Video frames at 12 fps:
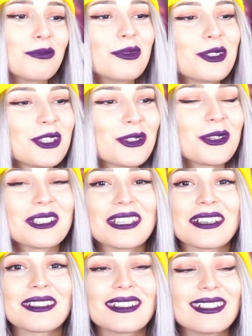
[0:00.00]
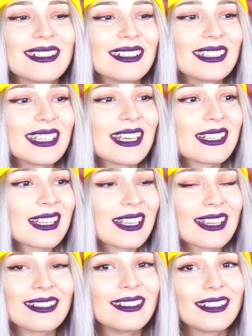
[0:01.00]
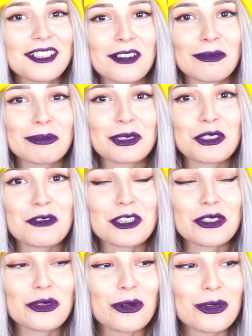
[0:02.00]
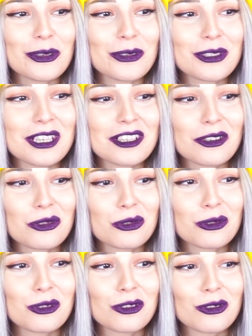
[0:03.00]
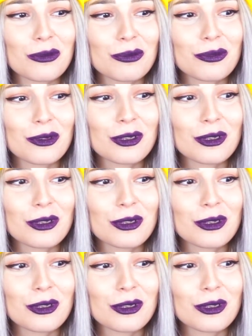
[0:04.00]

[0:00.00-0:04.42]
Bu çok tatlı, gezegenleri yapmış ve çok güzel gözüküyor.